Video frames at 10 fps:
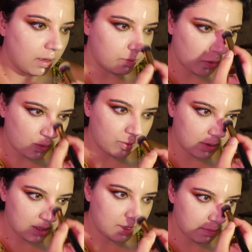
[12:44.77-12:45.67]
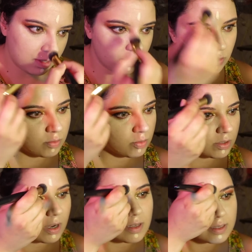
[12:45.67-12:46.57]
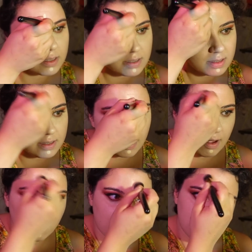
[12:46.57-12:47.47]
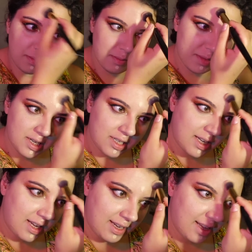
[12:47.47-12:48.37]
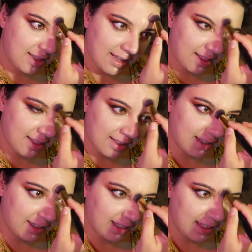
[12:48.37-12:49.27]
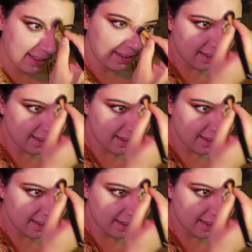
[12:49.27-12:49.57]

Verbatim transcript: Tamam ne olur işimiz gücümüz rast gitsin ya. Bir şey niyet ettik.